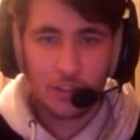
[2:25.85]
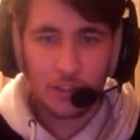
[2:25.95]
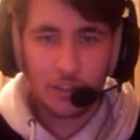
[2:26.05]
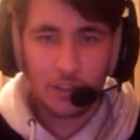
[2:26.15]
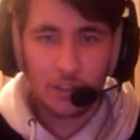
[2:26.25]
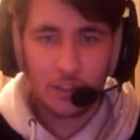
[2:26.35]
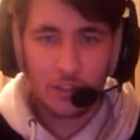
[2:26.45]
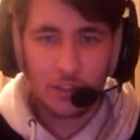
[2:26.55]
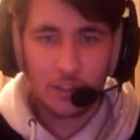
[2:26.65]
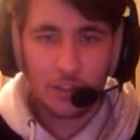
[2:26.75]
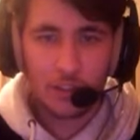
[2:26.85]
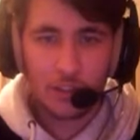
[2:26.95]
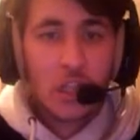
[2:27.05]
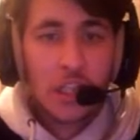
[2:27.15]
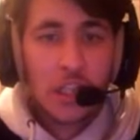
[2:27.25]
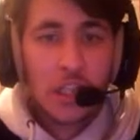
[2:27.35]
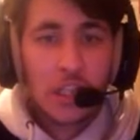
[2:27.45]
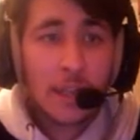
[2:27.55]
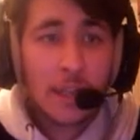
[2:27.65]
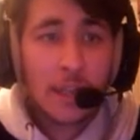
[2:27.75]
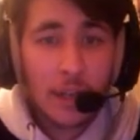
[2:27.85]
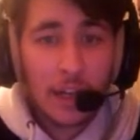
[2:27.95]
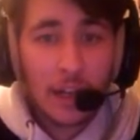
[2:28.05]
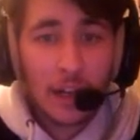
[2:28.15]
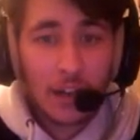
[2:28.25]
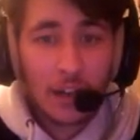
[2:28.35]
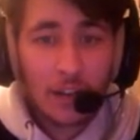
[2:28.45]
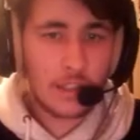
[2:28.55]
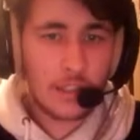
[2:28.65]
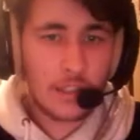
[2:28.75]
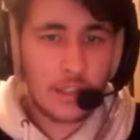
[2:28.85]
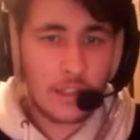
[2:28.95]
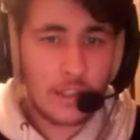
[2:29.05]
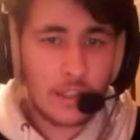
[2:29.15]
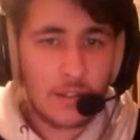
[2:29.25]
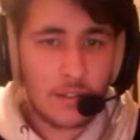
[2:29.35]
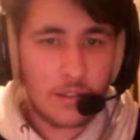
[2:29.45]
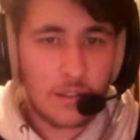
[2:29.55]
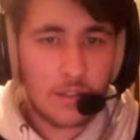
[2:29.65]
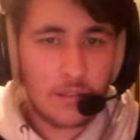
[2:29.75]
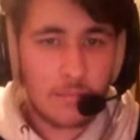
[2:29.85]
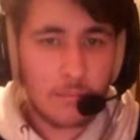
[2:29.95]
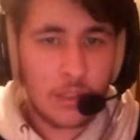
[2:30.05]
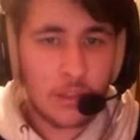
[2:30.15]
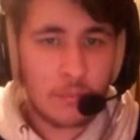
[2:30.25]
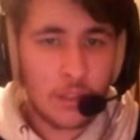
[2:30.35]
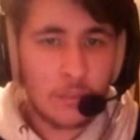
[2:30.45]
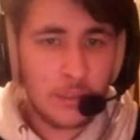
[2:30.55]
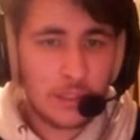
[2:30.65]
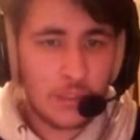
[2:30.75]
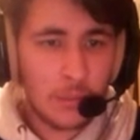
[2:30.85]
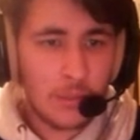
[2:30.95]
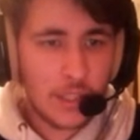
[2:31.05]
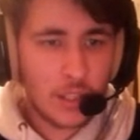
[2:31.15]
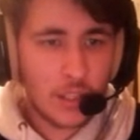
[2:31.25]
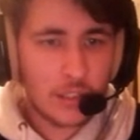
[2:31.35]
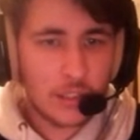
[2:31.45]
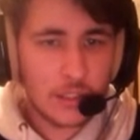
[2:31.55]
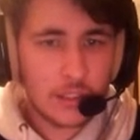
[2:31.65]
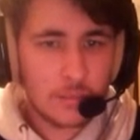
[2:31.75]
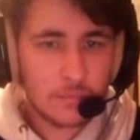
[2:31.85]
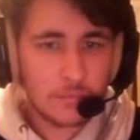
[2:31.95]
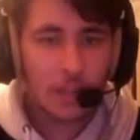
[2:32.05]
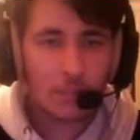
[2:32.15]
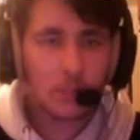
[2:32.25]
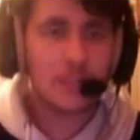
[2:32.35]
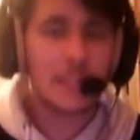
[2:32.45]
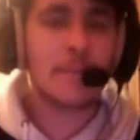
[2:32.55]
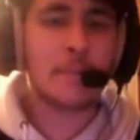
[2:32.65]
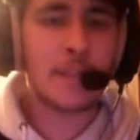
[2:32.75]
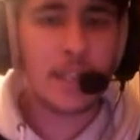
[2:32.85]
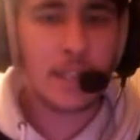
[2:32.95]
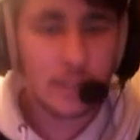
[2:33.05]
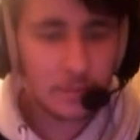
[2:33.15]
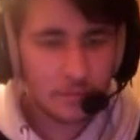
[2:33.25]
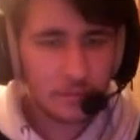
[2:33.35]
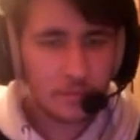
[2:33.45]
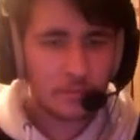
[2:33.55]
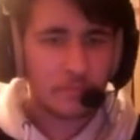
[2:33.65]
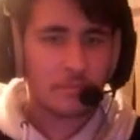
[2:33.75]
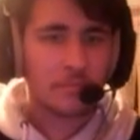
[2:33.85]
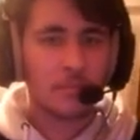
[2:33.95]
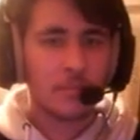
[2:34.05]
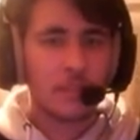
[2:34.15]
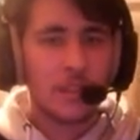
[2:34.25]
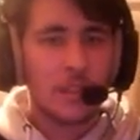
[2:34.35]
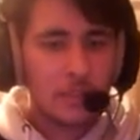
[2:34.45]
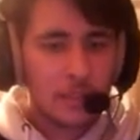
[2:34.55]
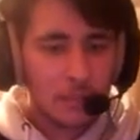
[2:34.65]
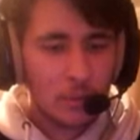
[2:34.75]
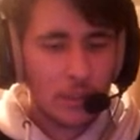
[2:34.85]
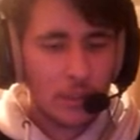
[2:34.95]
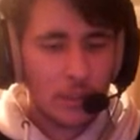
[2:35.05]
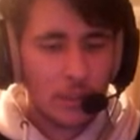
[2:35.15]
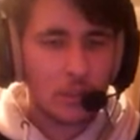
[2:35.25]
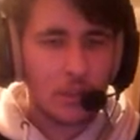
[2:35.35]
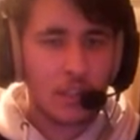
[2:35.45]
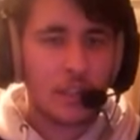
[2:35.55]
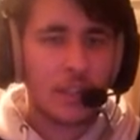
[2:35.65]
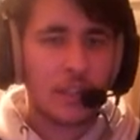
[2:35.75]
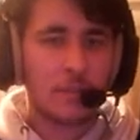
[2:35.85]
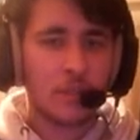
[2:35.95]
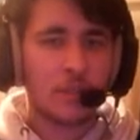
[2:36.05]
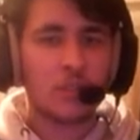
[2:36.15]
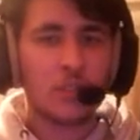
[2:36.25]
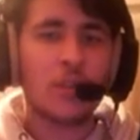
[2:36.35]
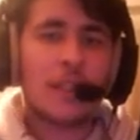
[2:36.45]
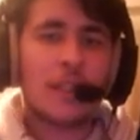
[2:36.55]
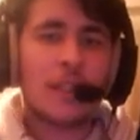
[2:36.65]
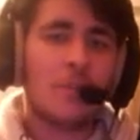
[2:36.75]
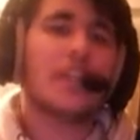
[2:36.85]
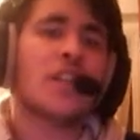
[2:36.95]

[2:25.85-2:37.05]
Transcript: Ah! è quella? Eh, raga. Ma, no, ma non mi si vuole muovere Colt. Non è possibile. Mi si è bloccato. Eh, mi sono, sono bloccati i comandi